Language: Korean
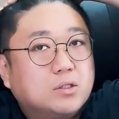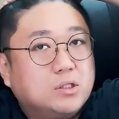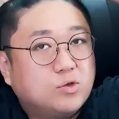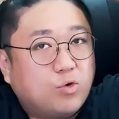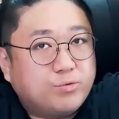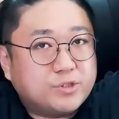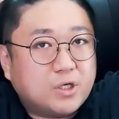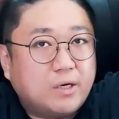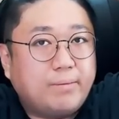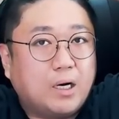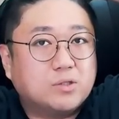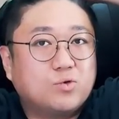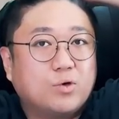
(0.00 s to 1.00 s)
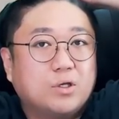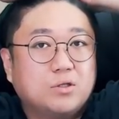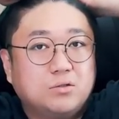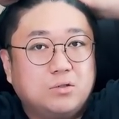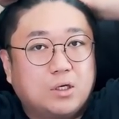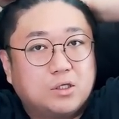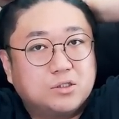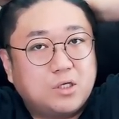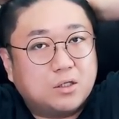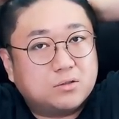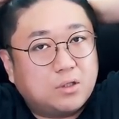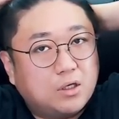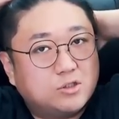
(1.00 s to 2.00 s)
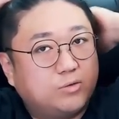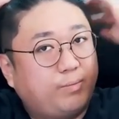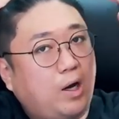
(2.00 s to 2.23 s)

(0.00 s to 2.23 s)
7시간 방송했는데 그 상태에서